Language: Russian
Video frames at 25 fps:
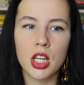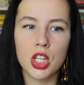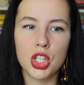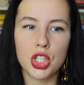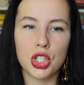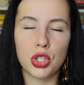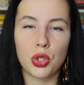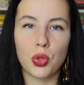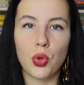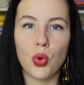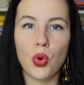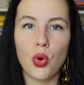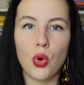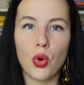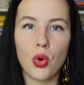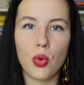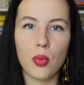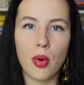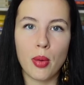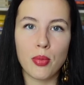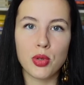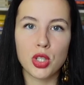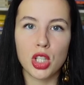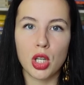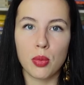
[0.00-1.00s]
что
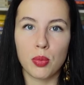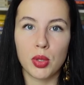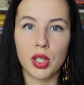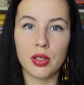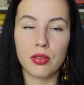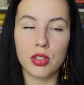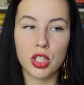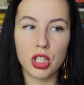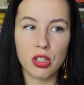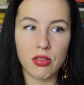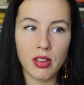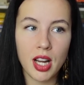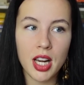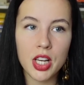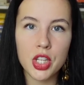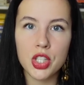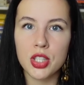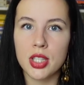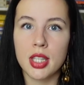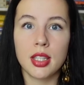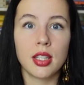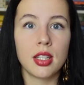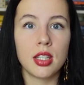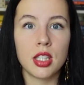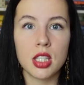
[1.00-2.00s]
бабушка была
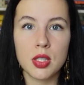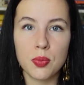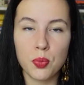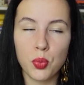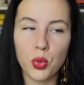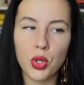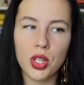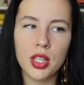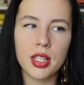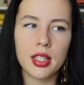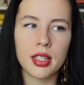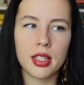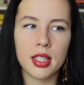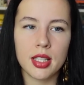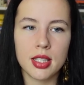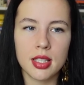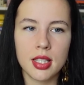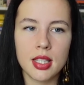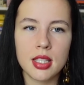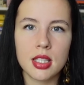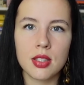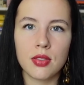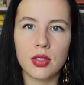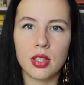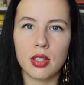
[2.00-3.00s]
вышивальщицей, это не спойлер, это,
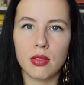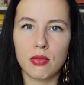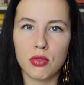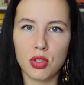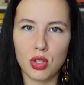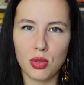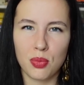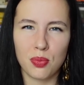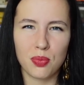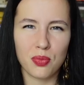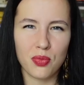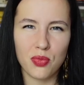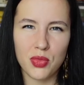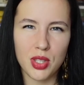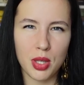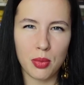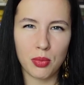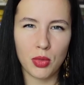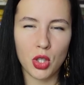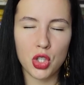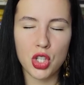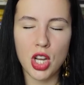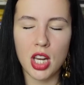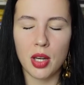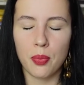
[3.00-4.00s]
естественно, все в
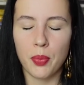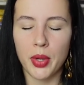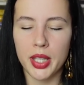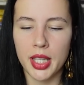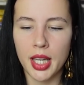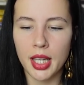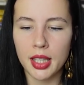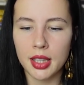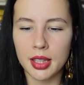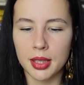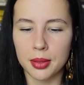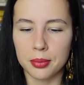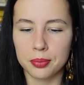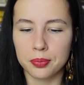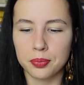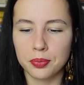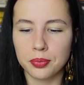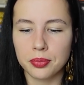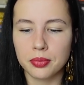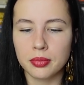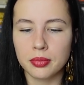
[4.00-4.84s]
самом начале понятно,